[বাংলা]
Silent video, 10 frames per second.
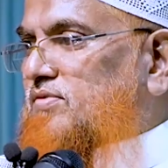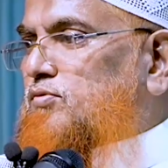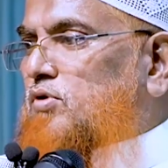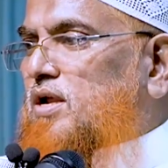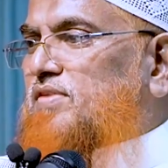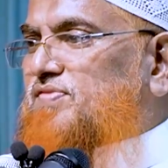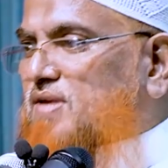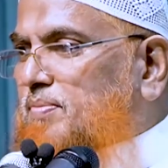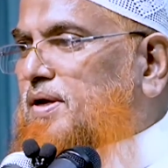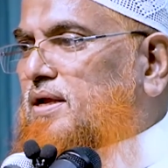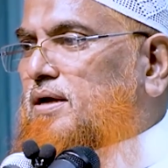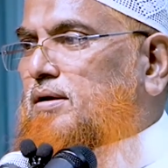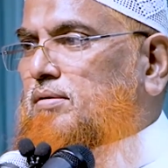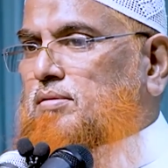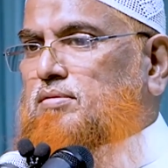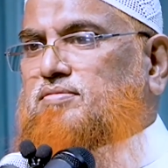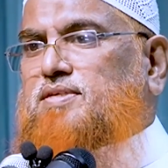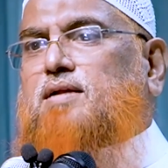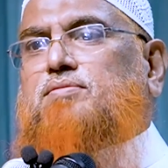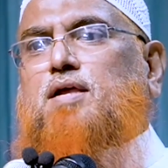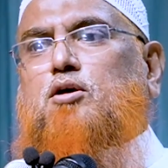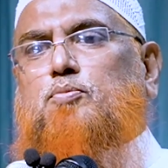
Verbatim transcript: কাজ করা যাবে না যার দ্বারা